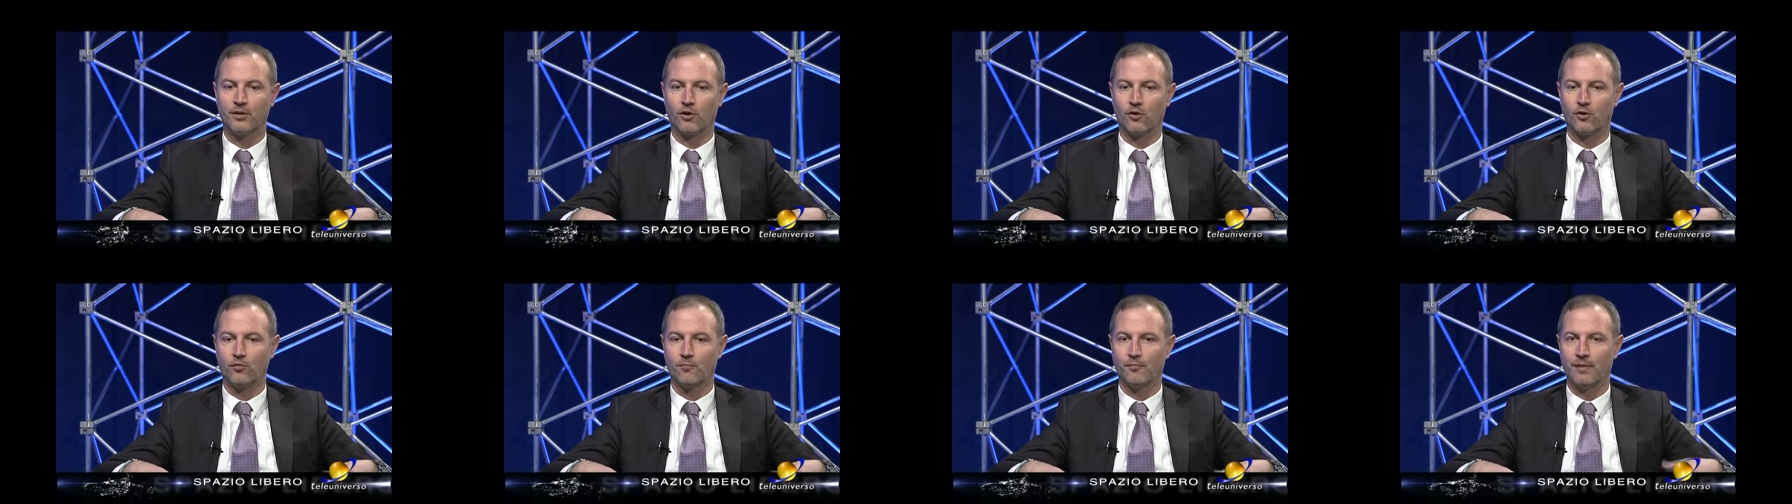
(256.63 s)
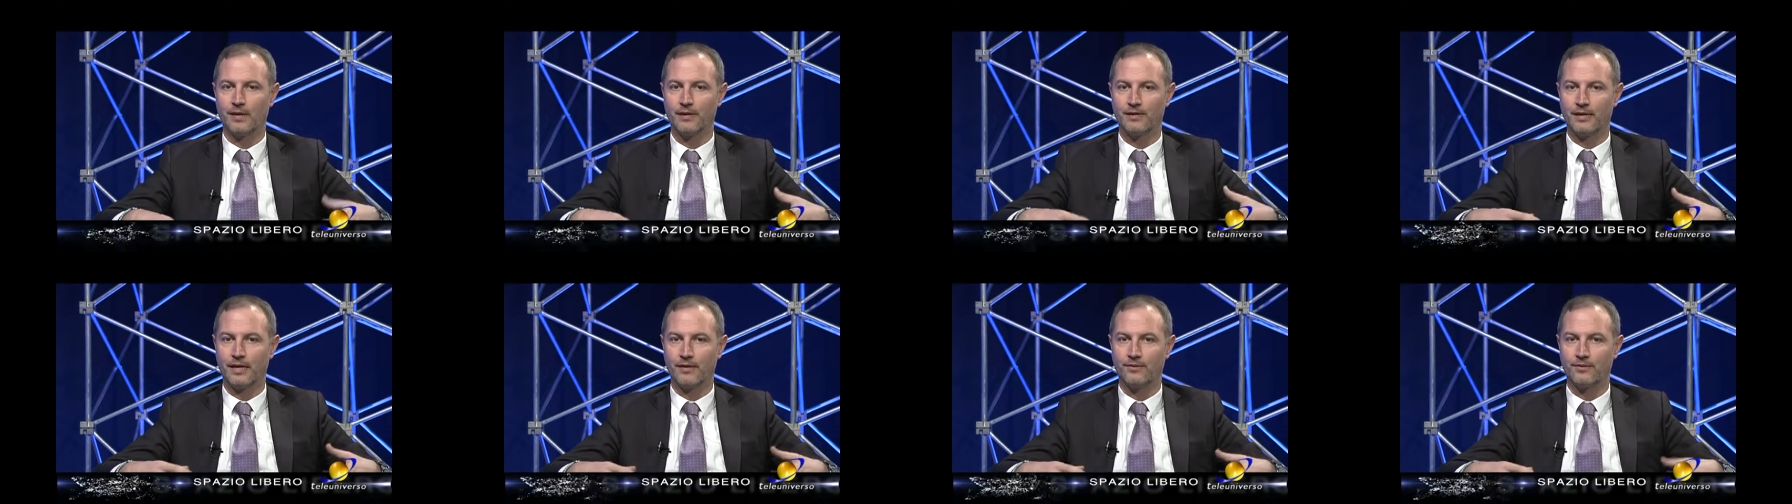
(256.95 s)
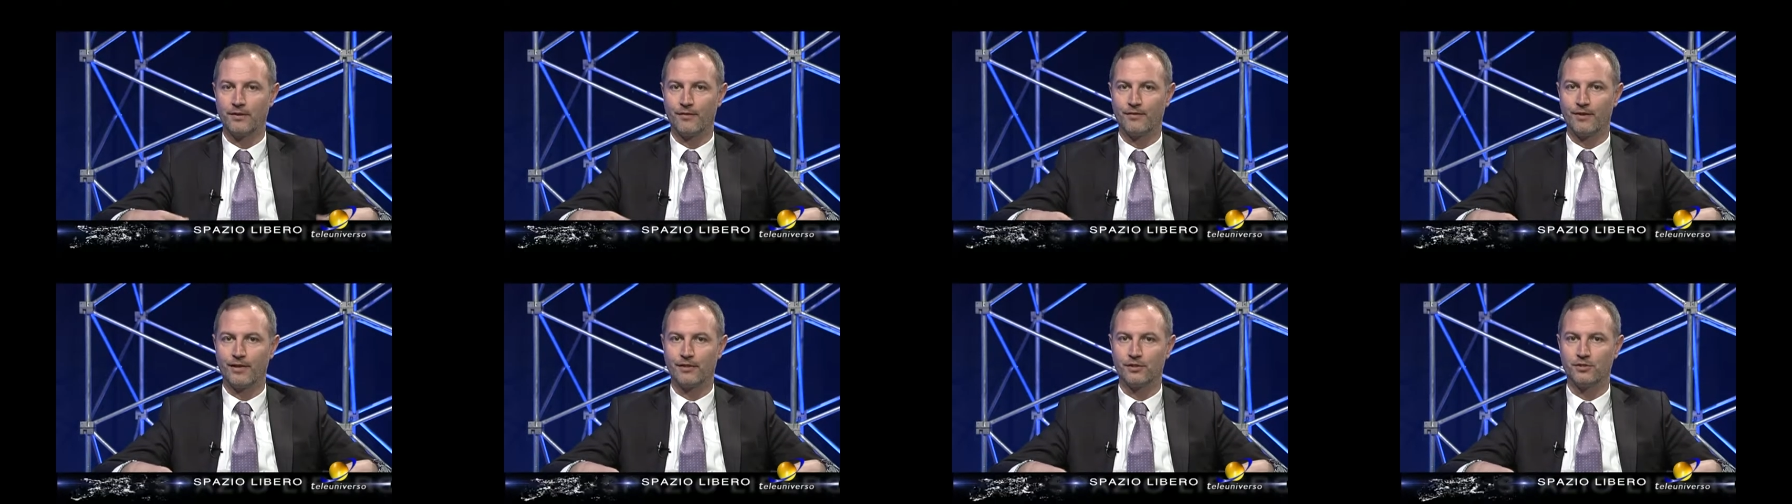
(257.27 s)
accompagnato
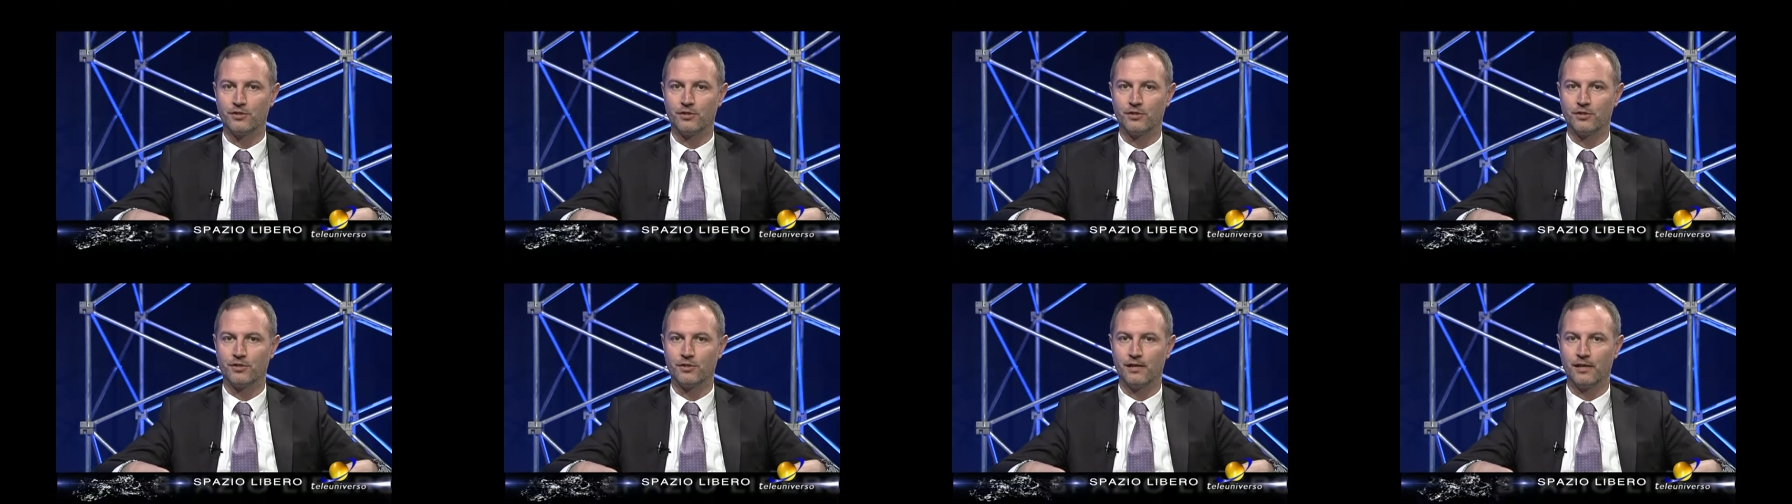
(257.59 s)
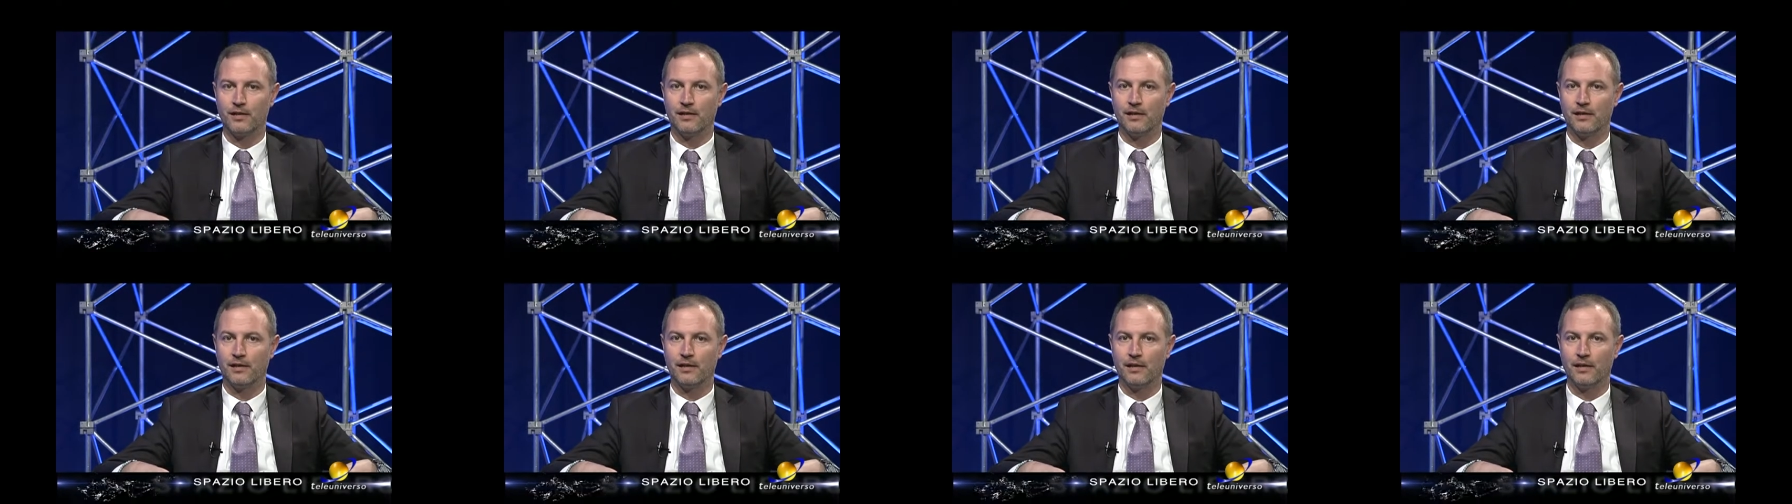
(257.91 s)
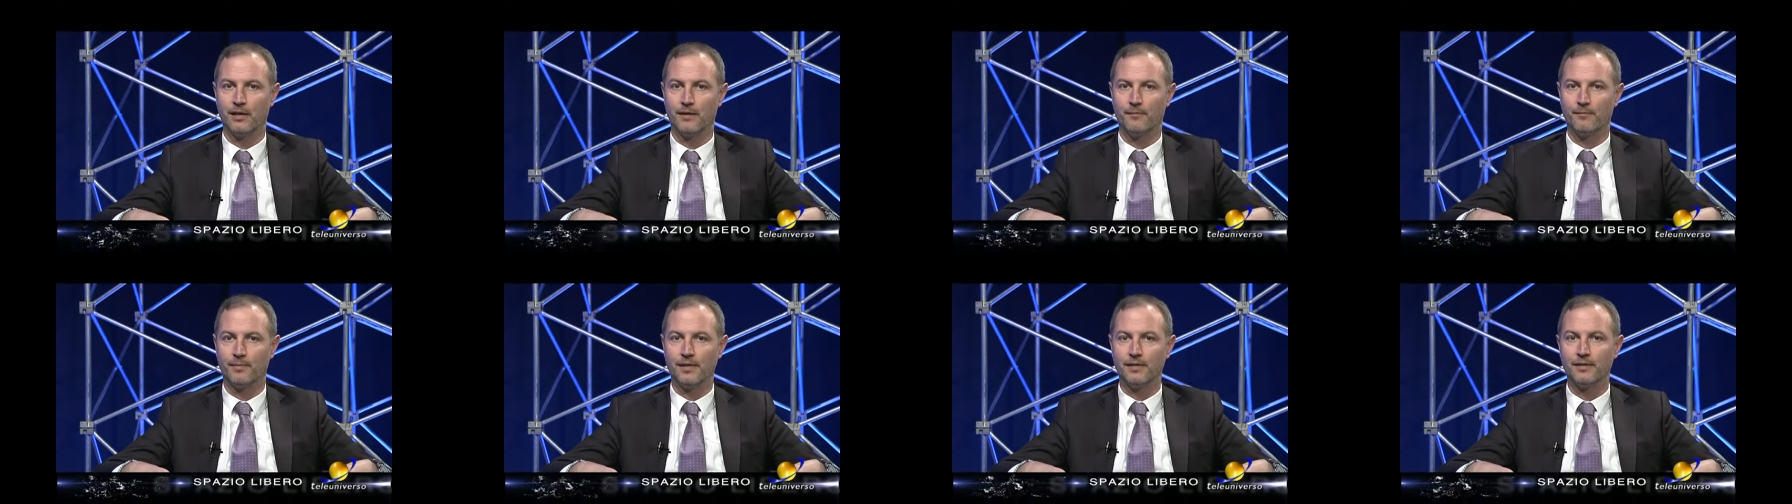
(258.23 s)
dai vertici
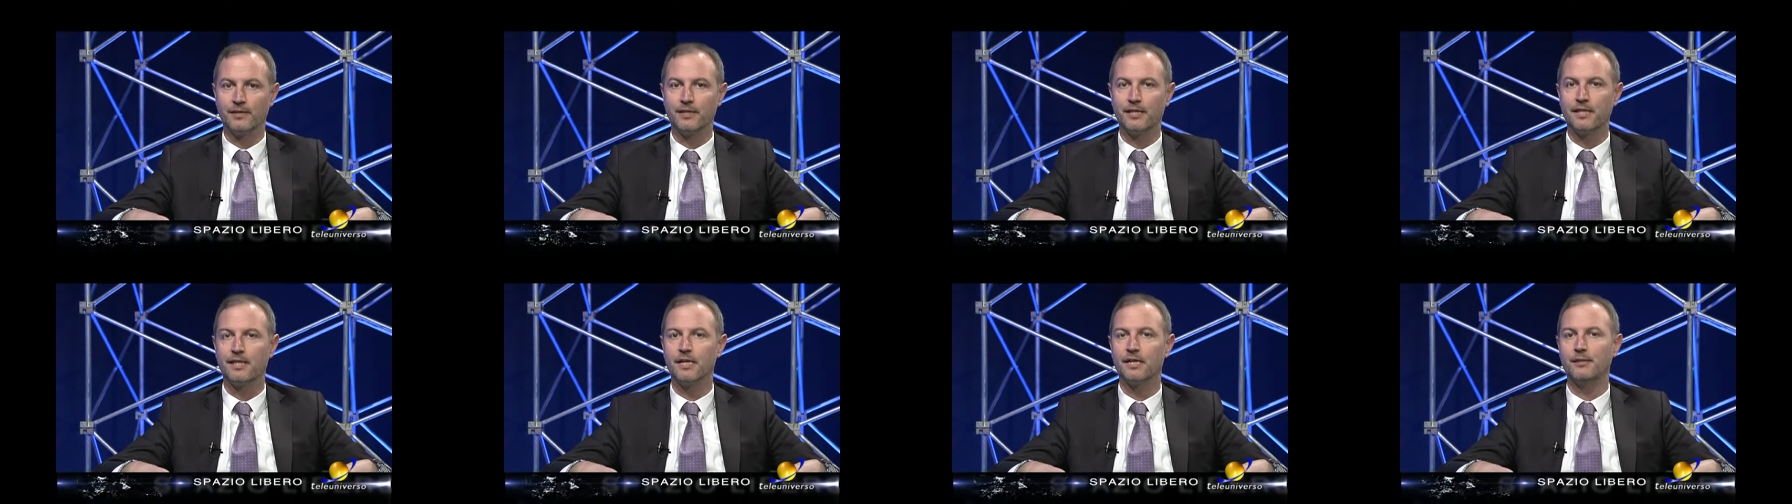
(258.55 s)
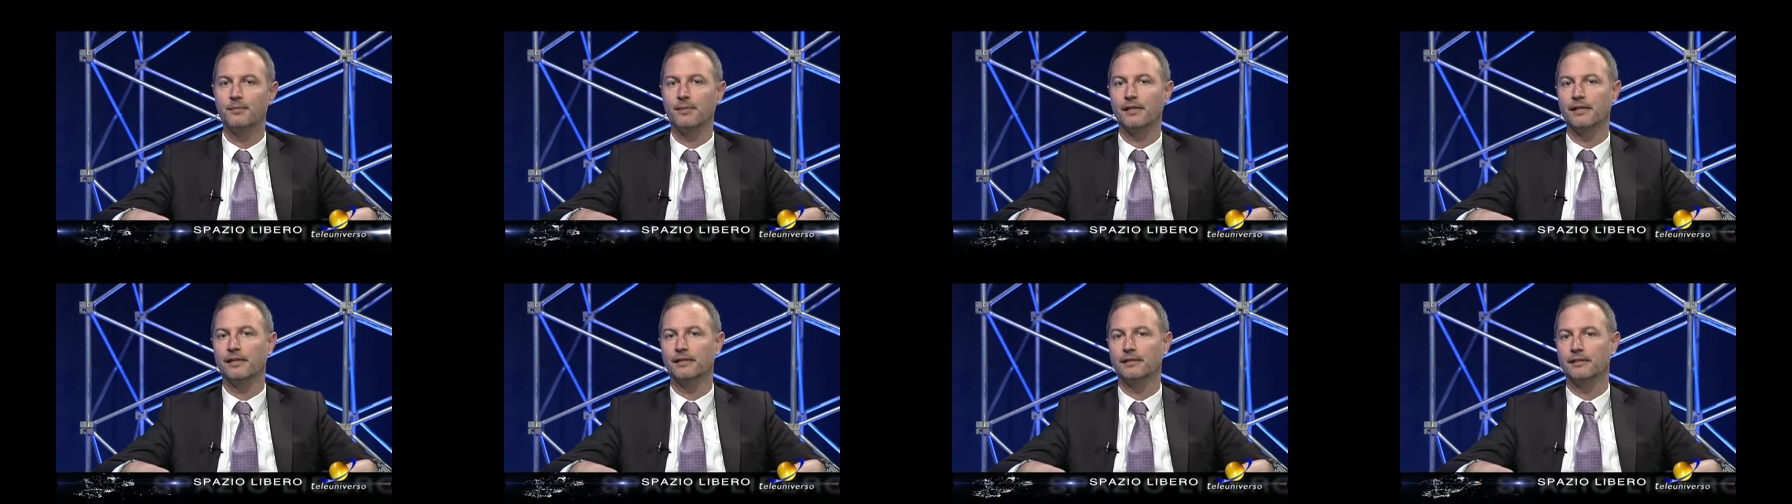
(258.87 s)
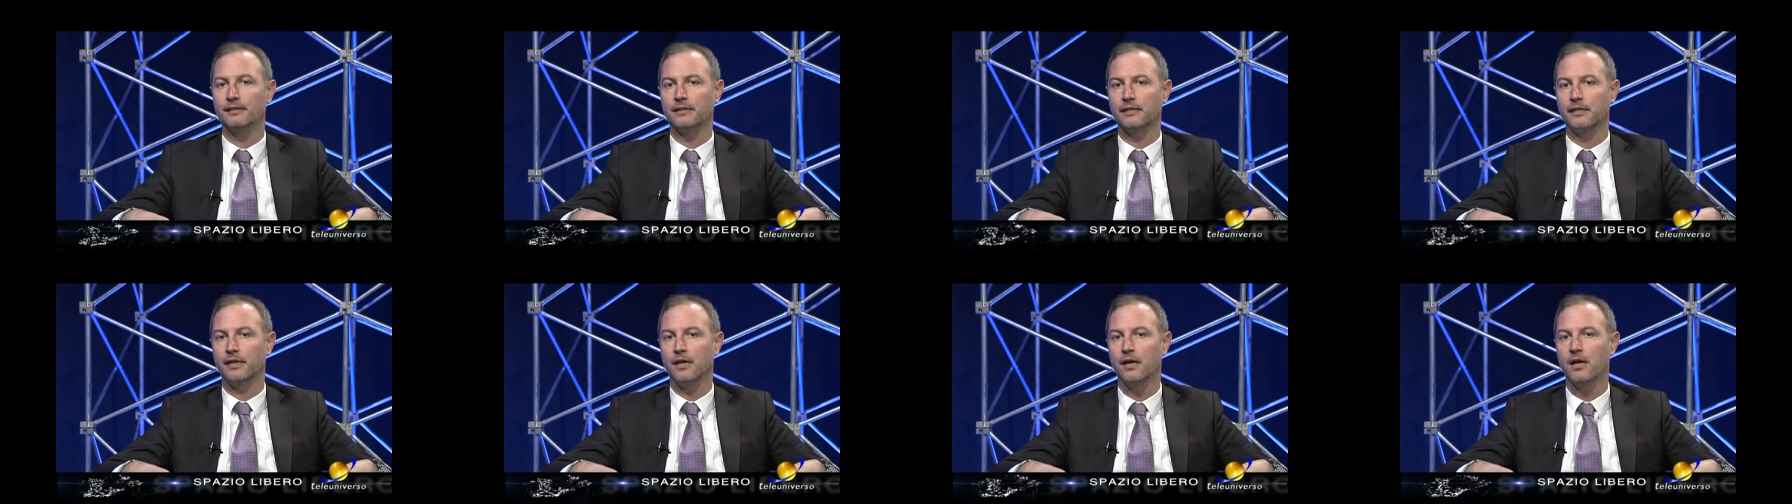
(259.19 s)
del PD
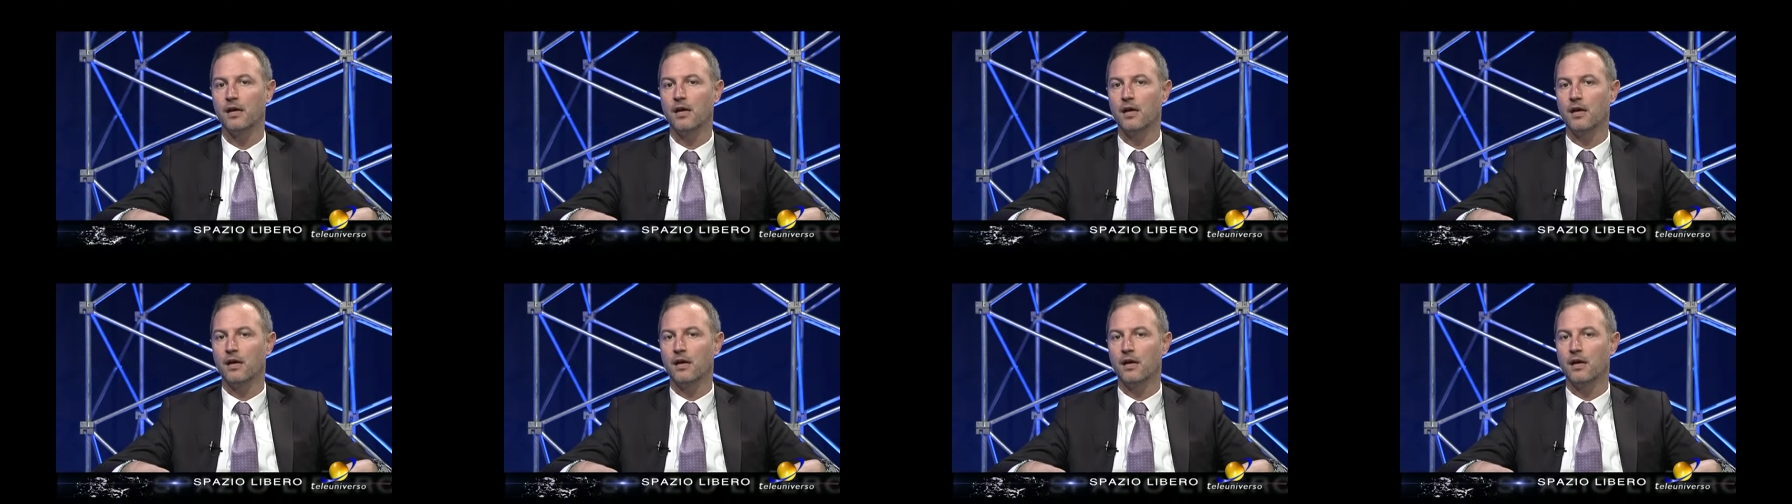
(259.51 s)
per